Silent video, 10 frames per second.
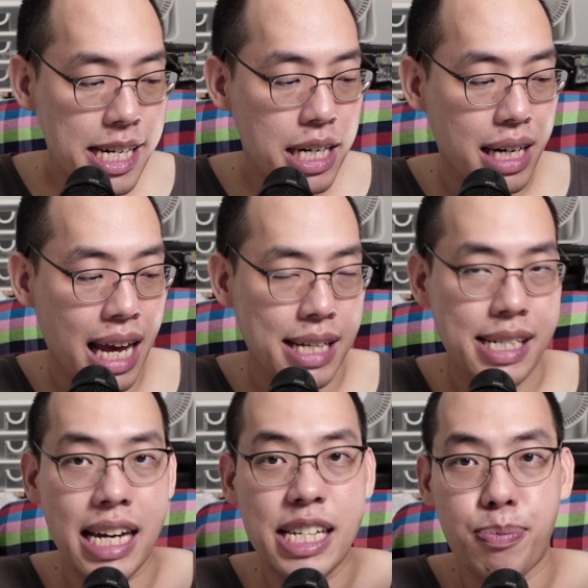หนึ่งเนี่ย
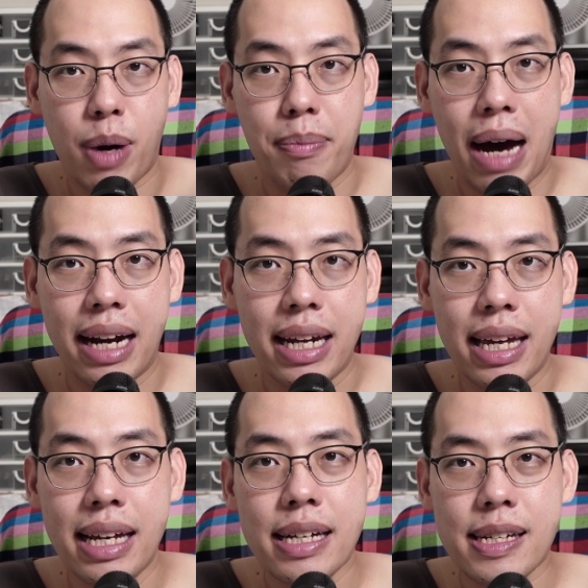ไซส์ประมาณนี้
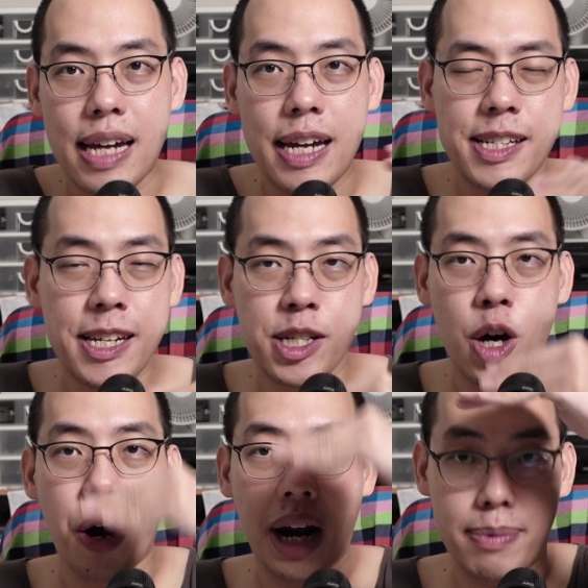ไซส์ที่ส
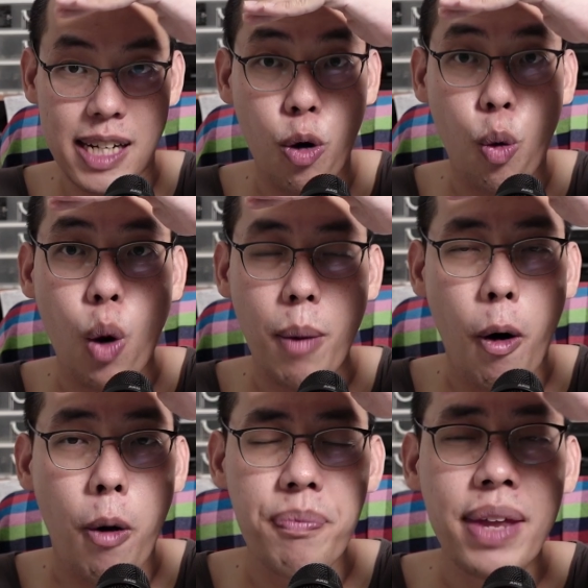องครับเท่าหัวผ
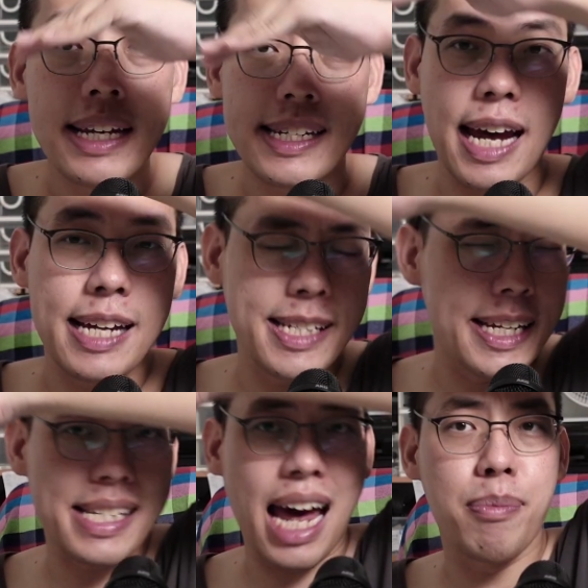มไซส์
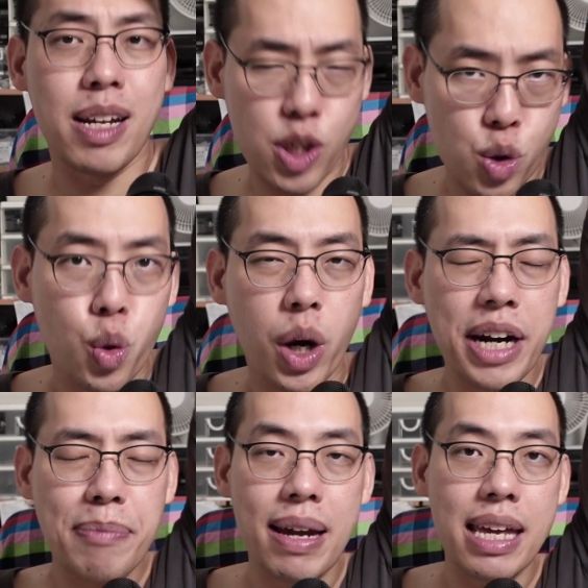ที่สามเนี่ยสูง
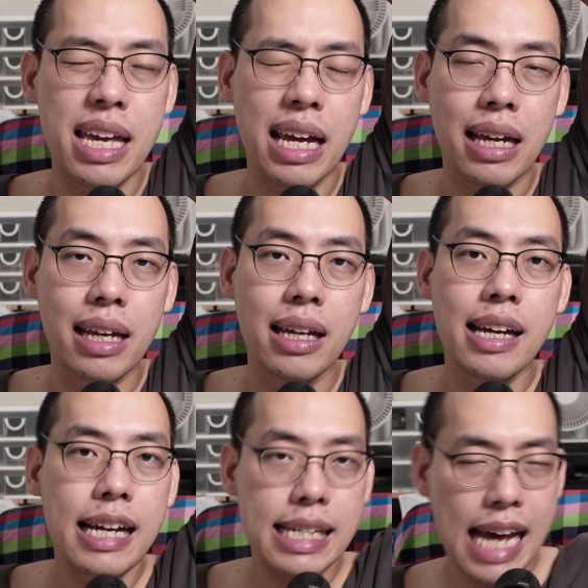ขึ้นไปอีก
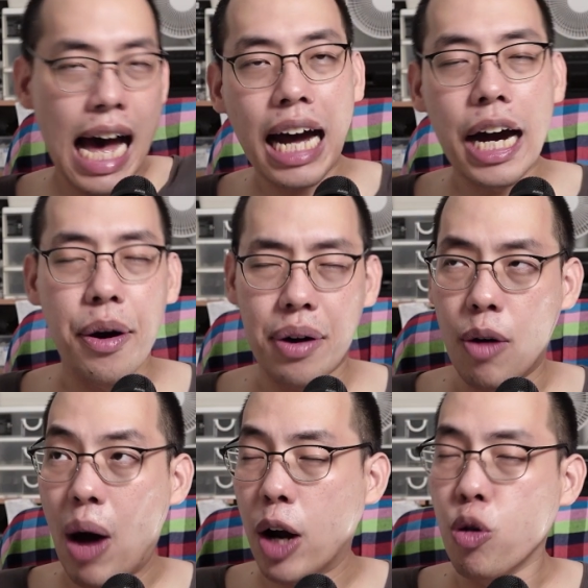ถ้าเกิดเรา
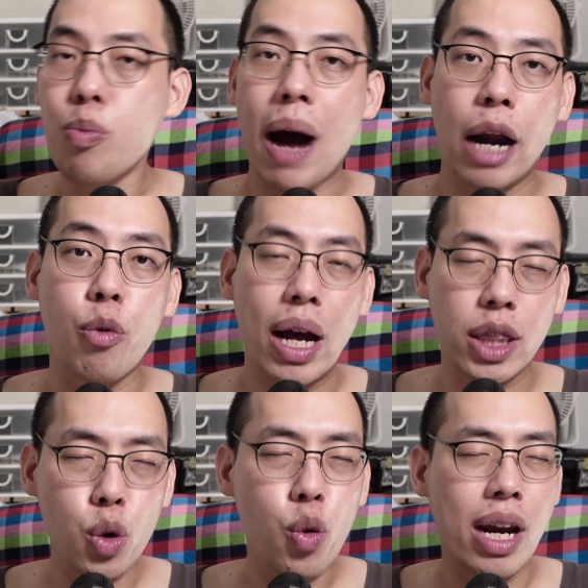อนุมานว่า
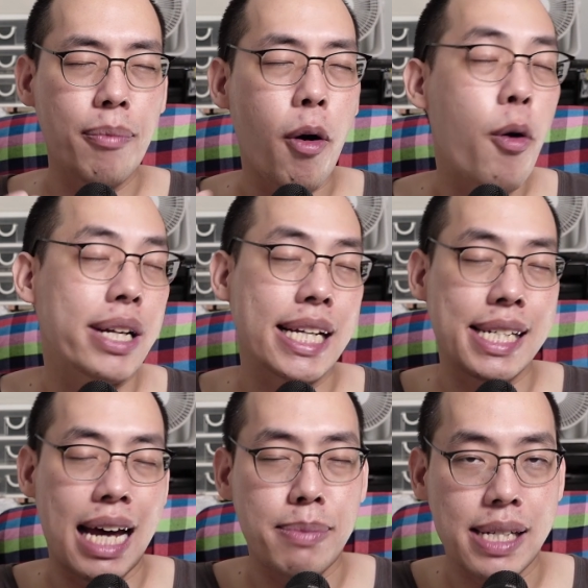ตู้ลำโพงทั้ง
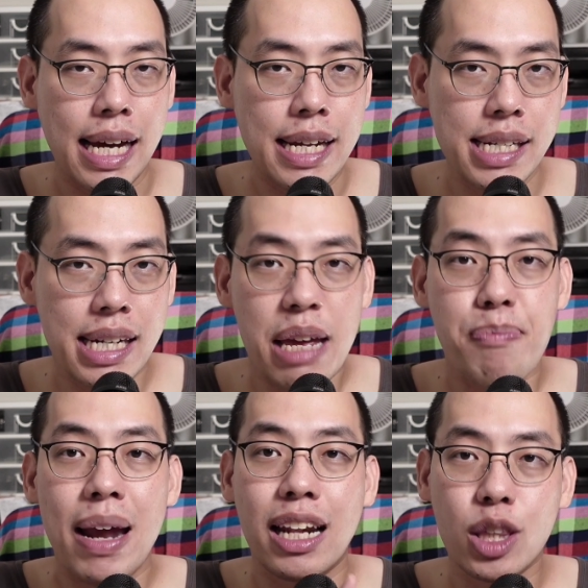สามไซส์นี้
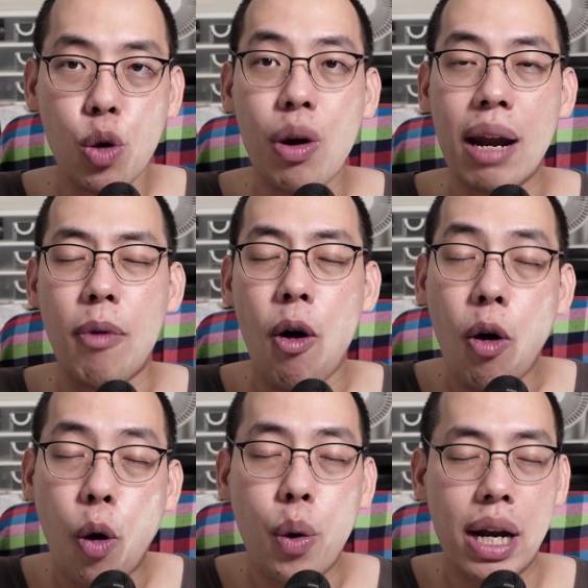เป็นตู้ลำโพง
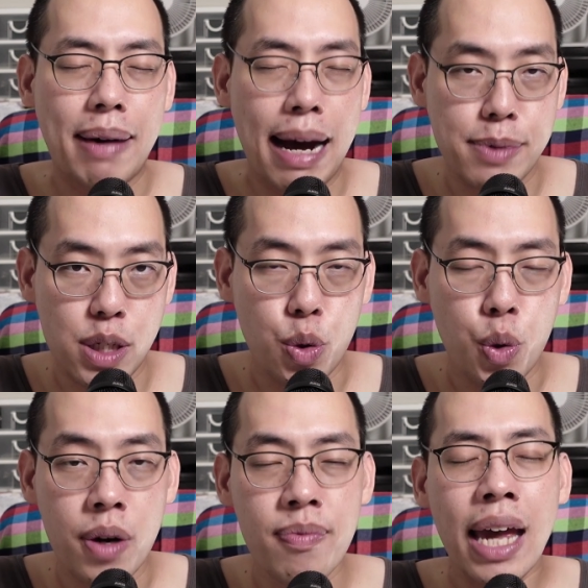คุณภาพสู
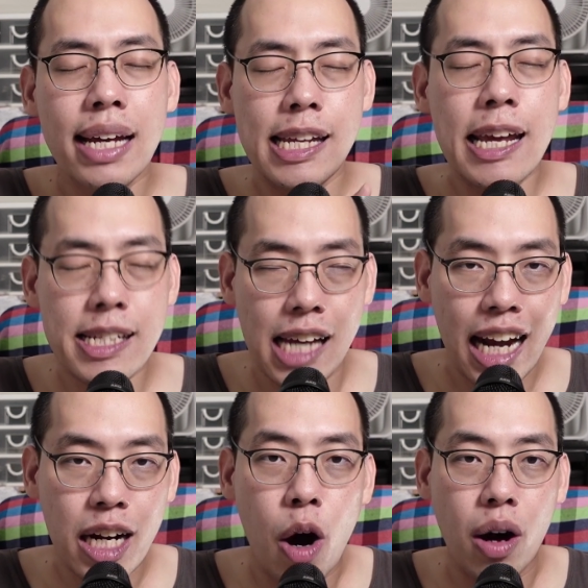งที่ใช้
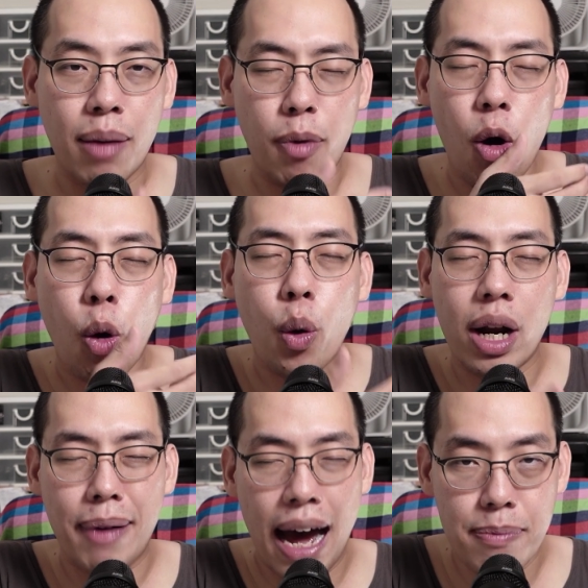ดอกลำโพงคุ
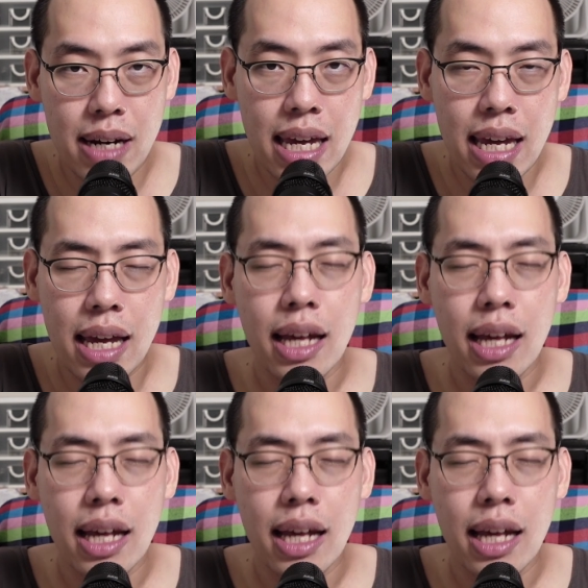ณภาพดี